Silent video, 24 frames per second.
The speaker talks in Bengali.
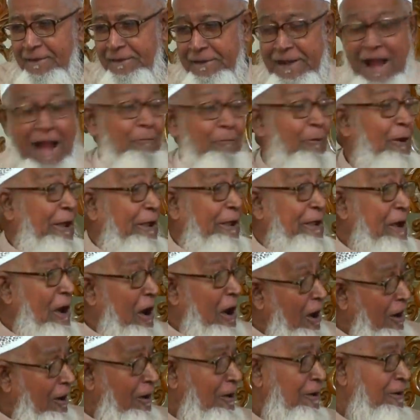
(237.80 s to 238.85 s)
কাম হইলেও
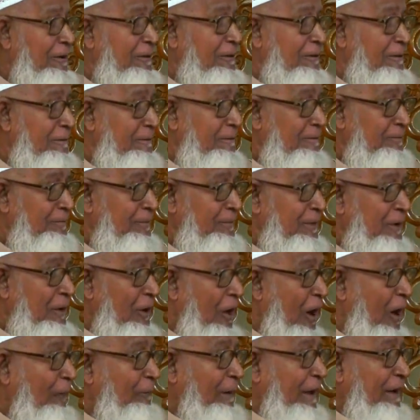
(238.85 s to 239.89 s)

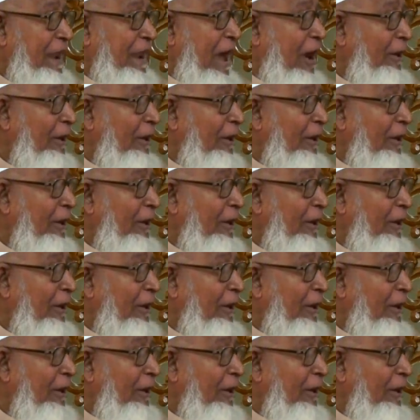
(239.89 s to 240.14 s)
হবে না